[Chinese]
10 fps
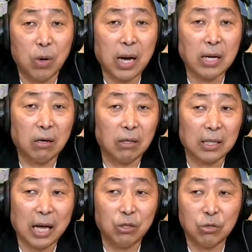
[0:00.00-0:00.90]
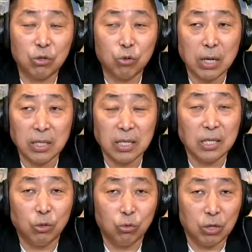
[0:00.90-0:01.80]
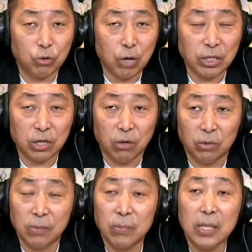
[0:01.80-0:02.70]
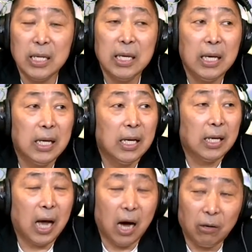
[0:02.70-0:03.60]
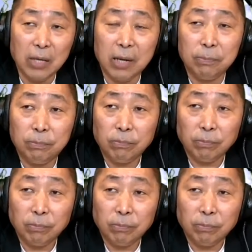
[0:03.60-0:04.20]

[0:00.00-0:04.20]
我看到的他都是穿的印度的 dress code。那好，那